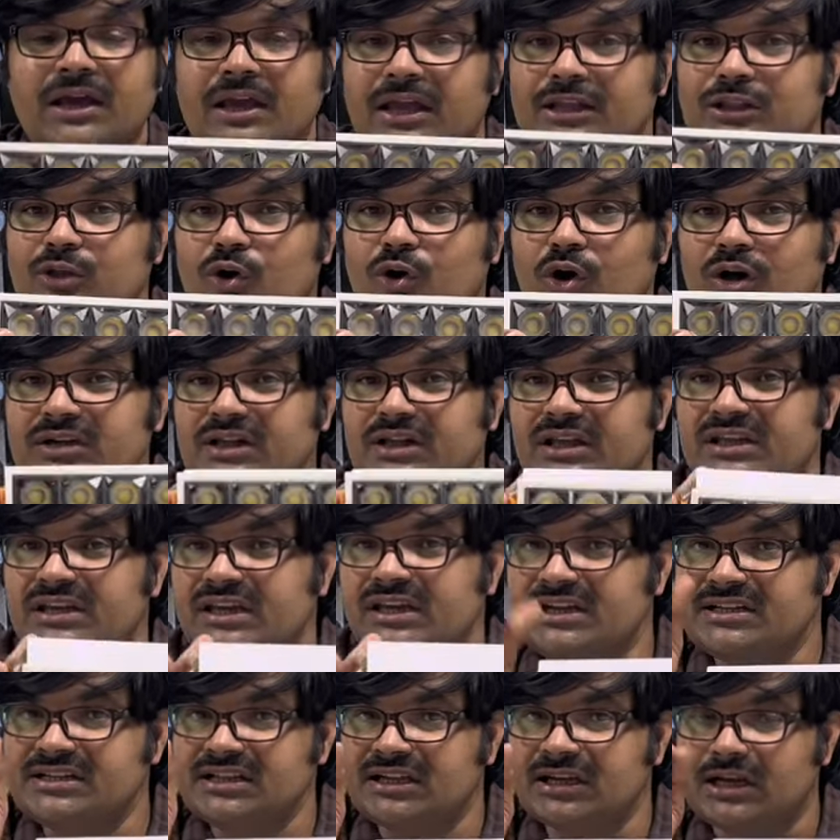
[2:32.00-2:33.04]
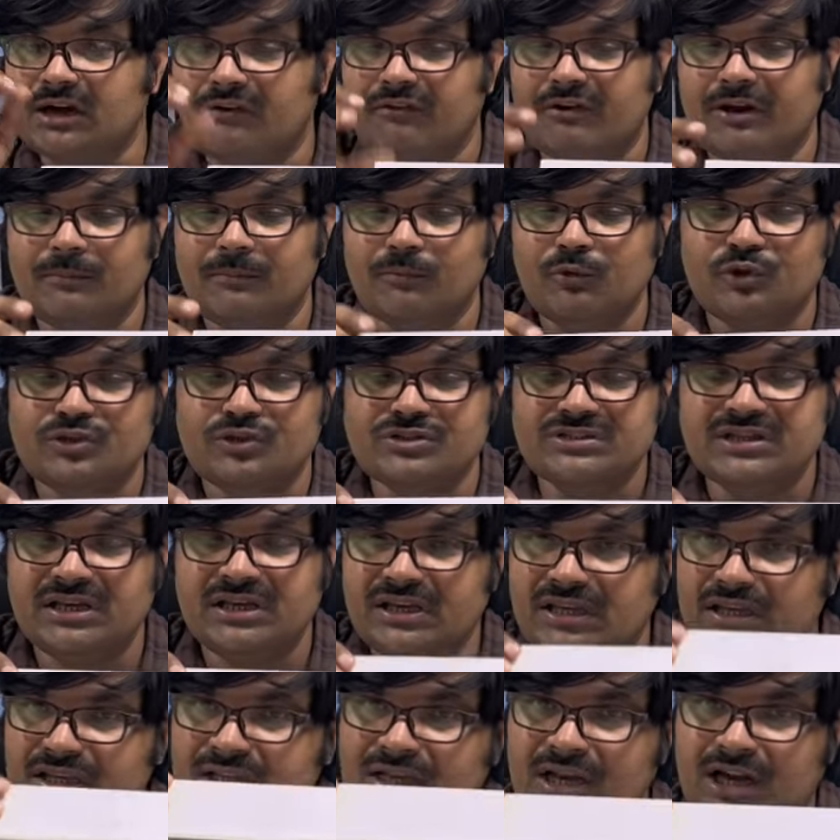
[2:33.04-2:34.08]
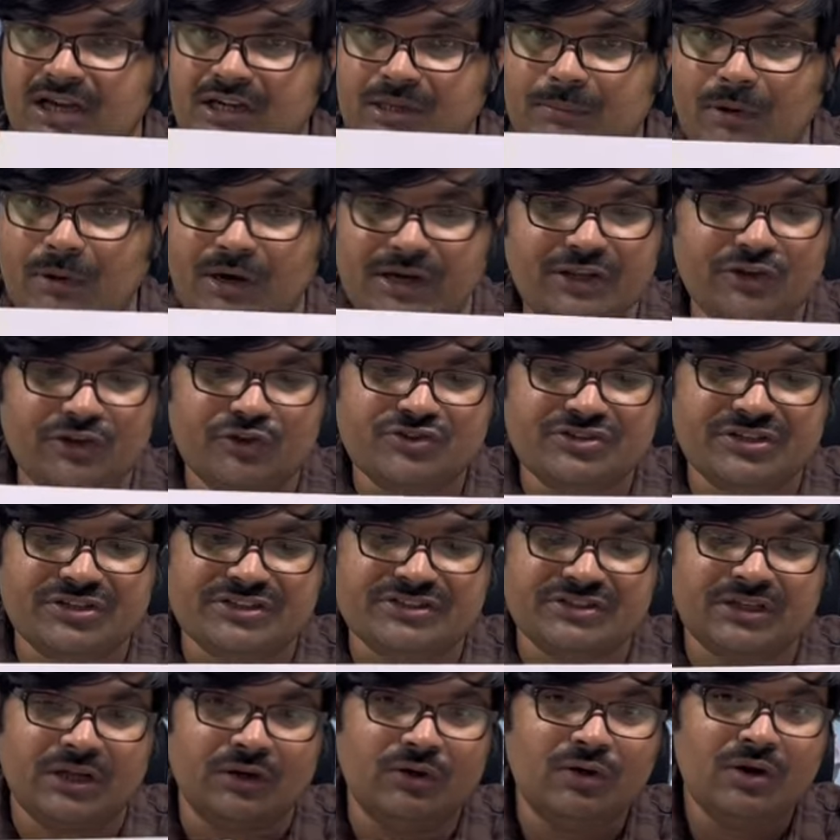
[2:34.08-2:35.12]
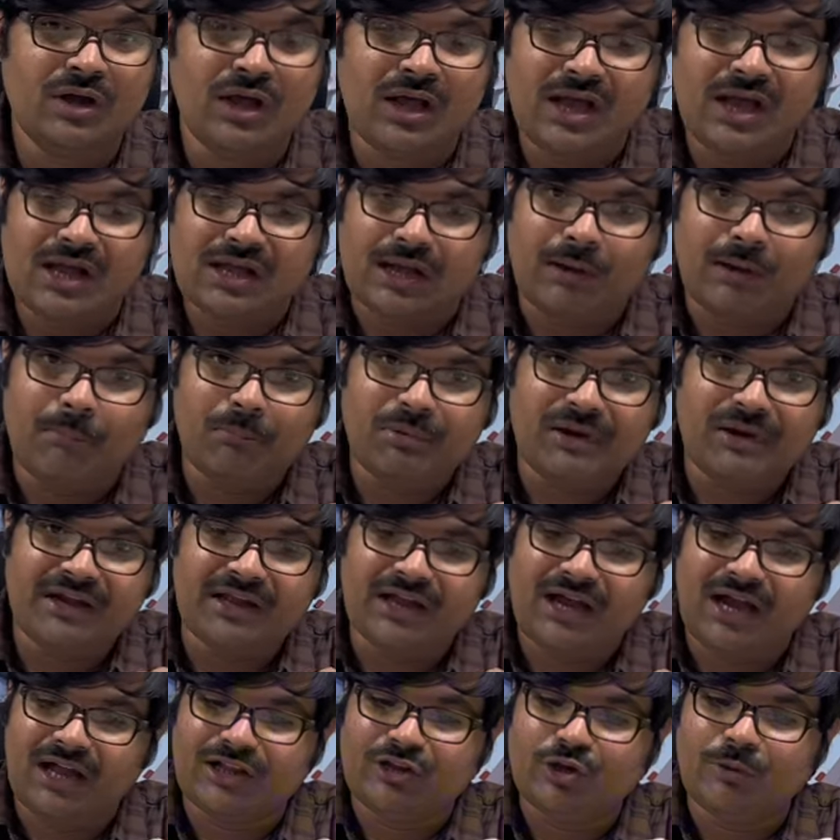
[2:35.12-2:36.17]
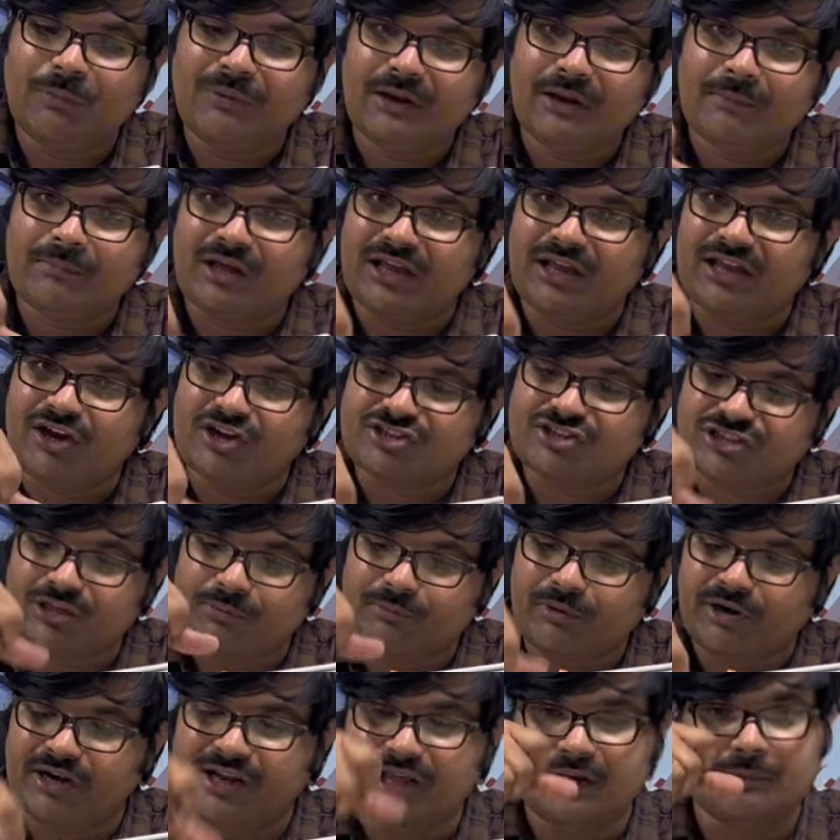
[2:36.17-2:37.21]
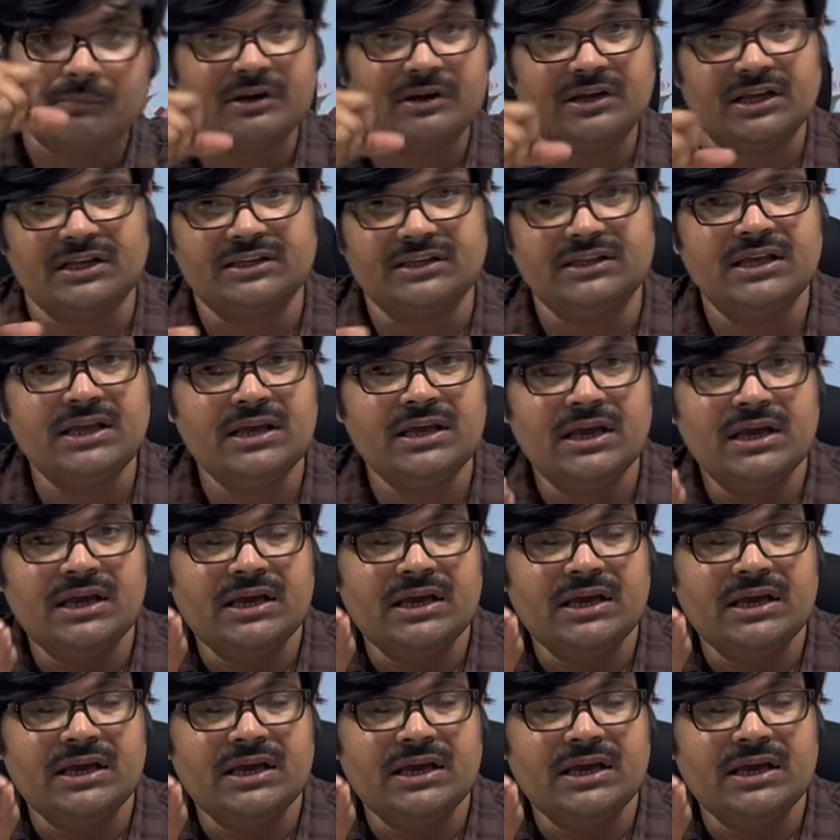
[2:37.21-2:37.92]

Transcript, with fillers: ఎందుకంటే హీట్ సింక్ అవ్వడం గురించి ఇలాంటి బాడీ యూజ్ చేస్తారు కంప్లీట్గా అల్యూమినియం డైకాస్టింగ్ బాడీ అనమాట ఇది